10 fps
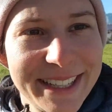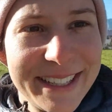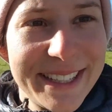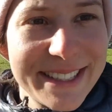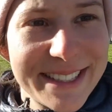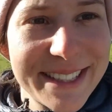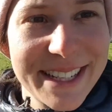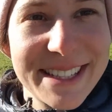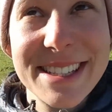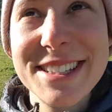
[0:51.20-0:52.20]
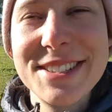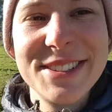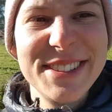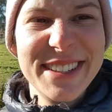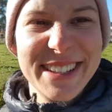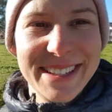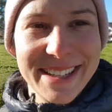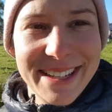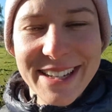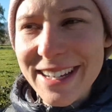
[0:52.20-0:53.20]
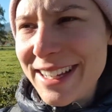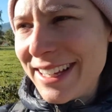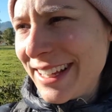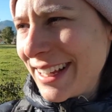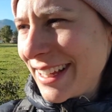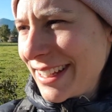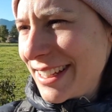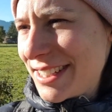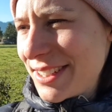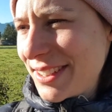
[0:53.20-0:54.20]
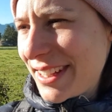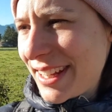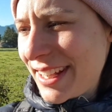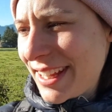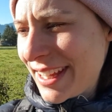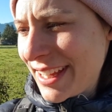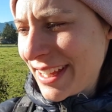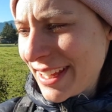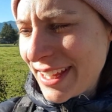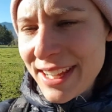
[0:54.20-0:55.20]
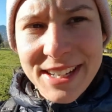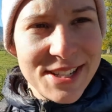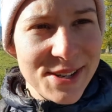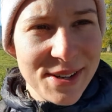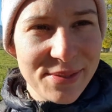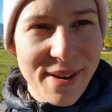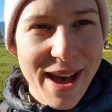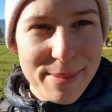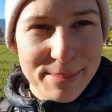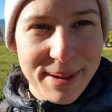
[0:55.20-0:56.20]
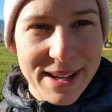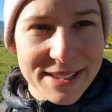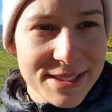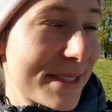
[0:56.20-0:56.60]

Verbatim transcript: das ist richtig schön in den die schönen die schöne Farbenpracht zu